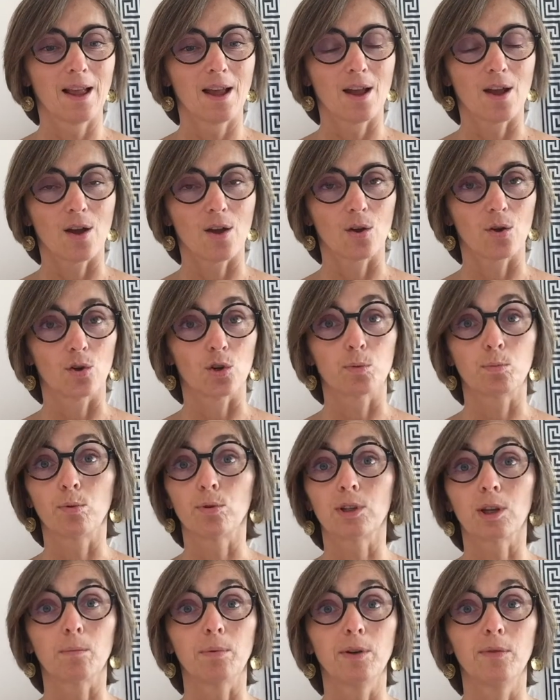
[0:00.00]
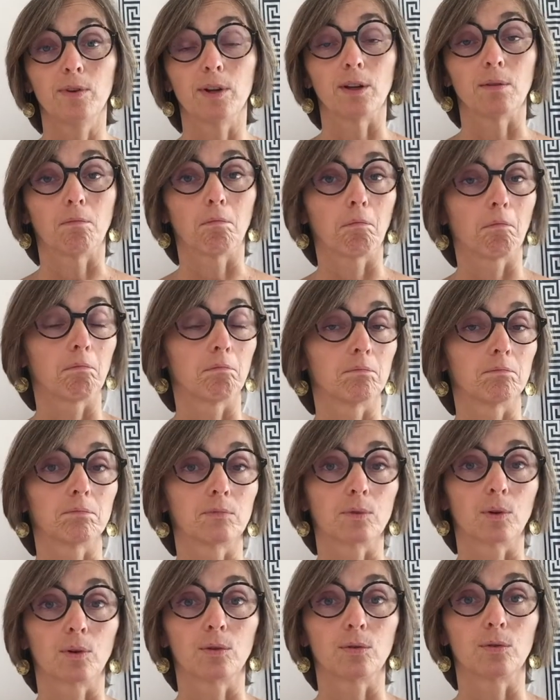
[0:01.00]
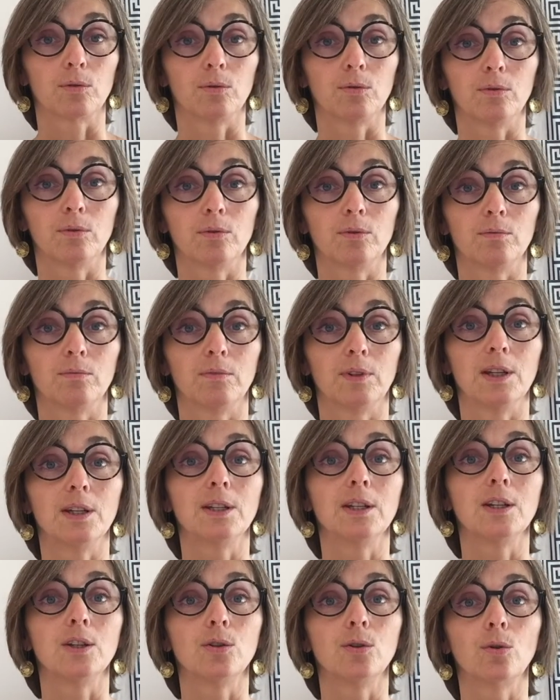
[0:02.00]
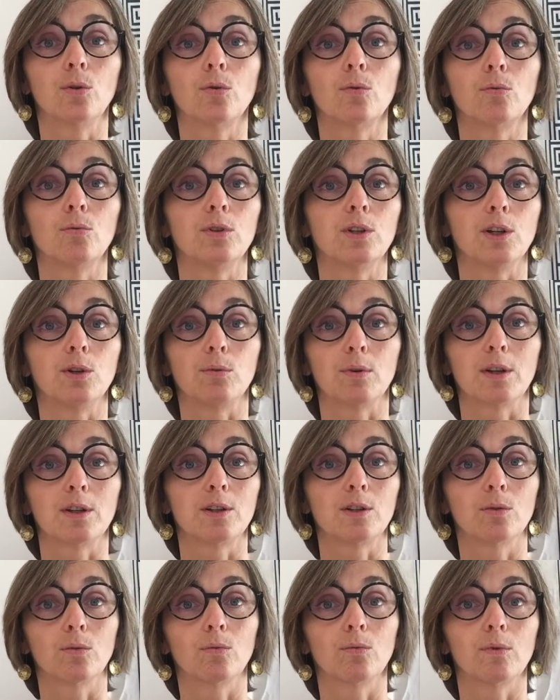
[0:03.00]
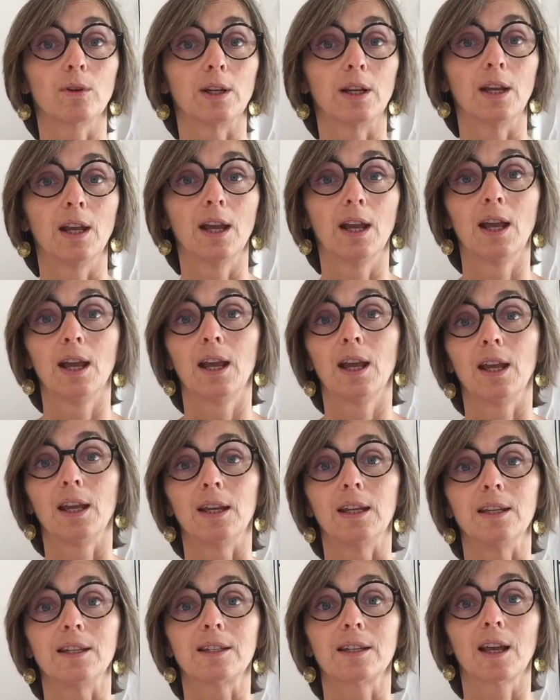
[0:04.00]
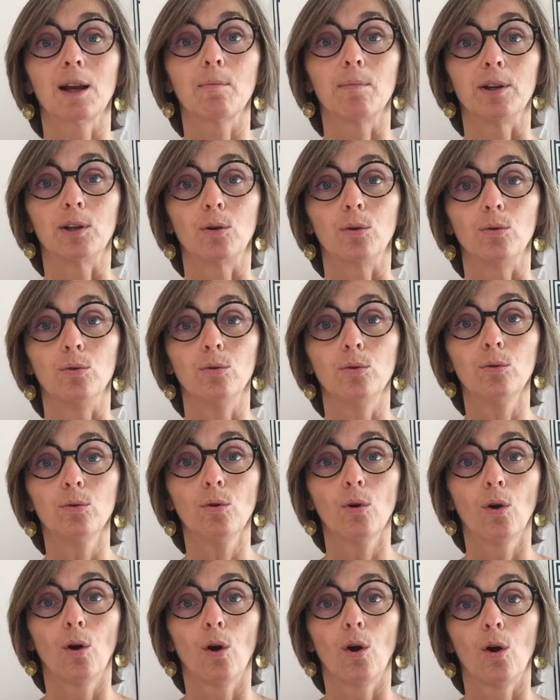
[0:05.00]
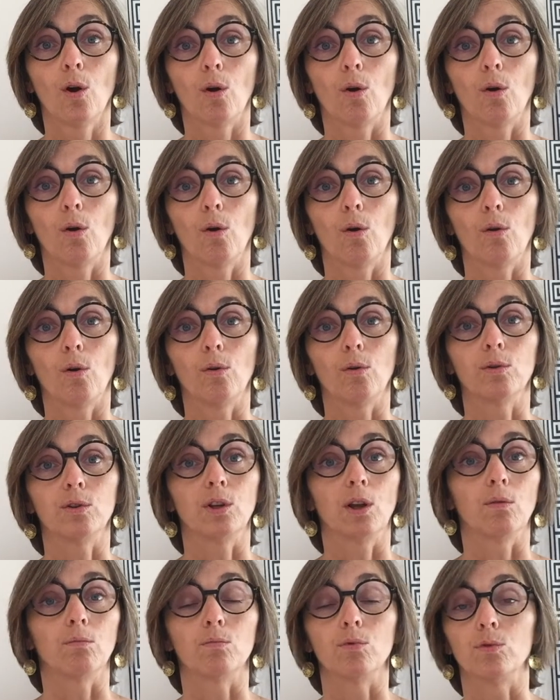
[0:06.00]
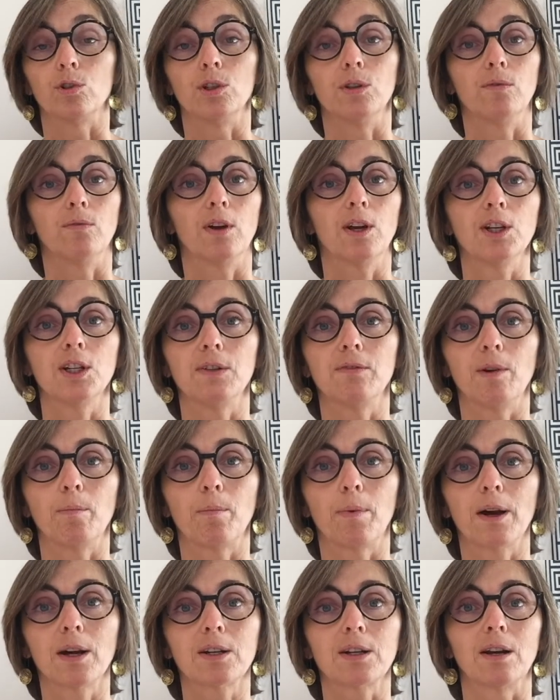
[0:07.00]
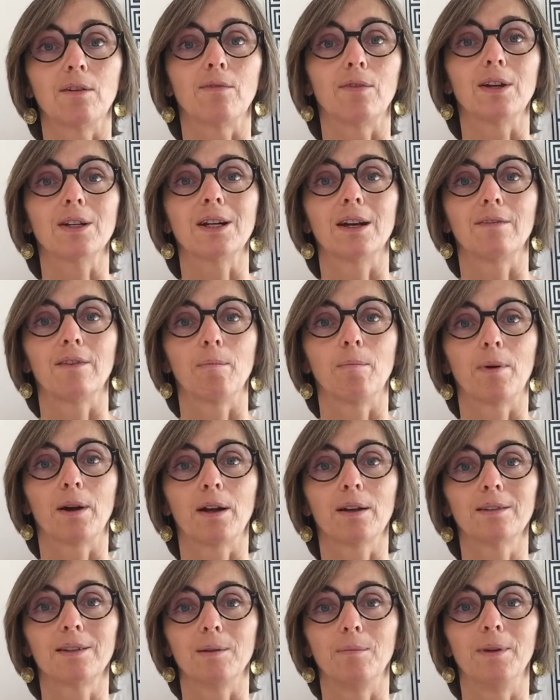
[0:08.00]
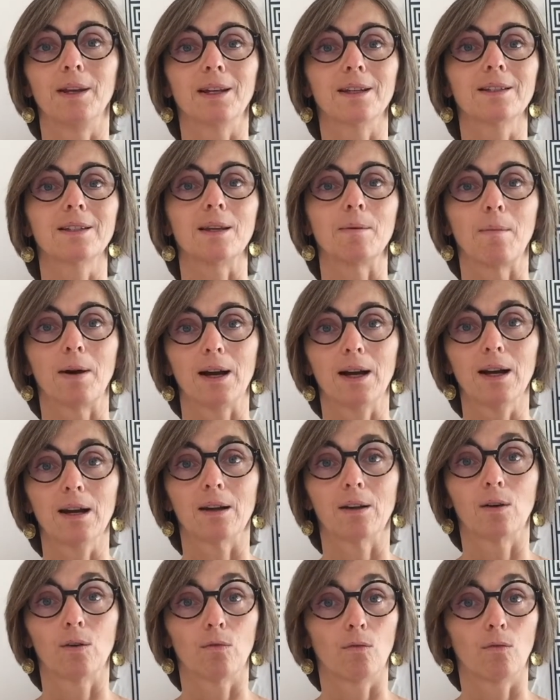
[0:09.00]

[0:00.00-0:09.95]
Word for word: Euh, je peux simplifier. Quand une décision ou une situation est, simple et connue, j'y vais, j'y vais pas, je la fais, je la fais pas, c'est bien, c'est mal.